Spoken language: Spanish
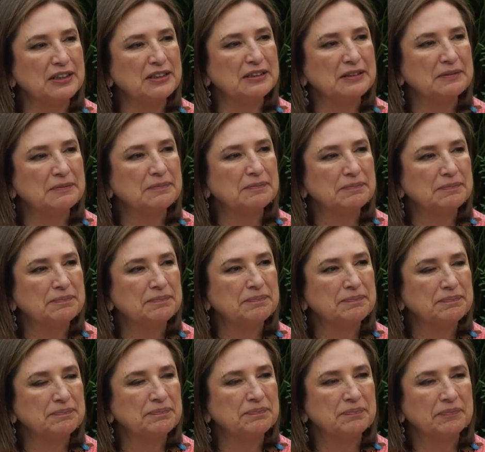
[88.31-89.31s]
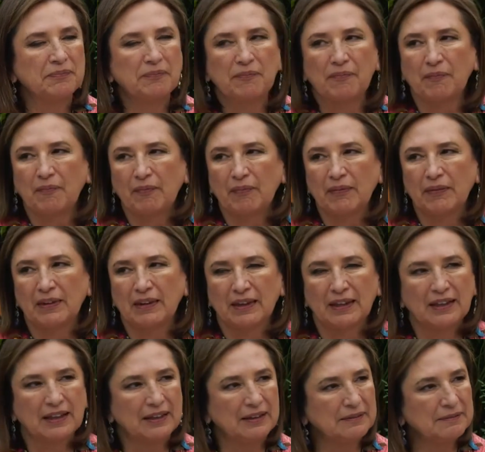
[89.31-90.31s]
Y que no sea
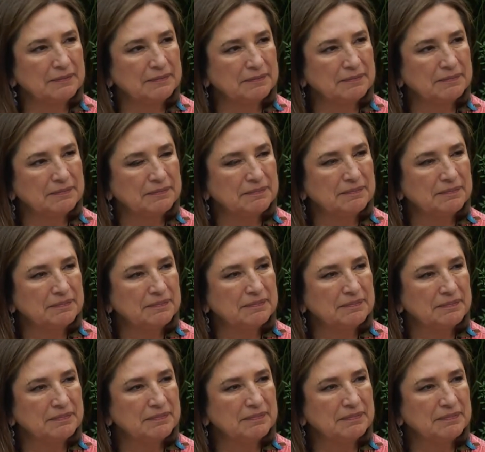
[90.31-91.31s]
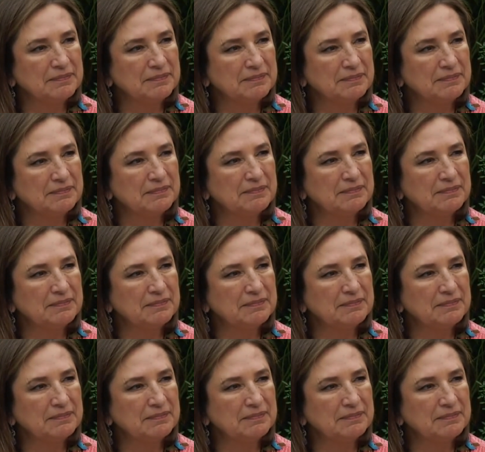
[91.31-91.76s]
hipócrita, la verdad, le quitó la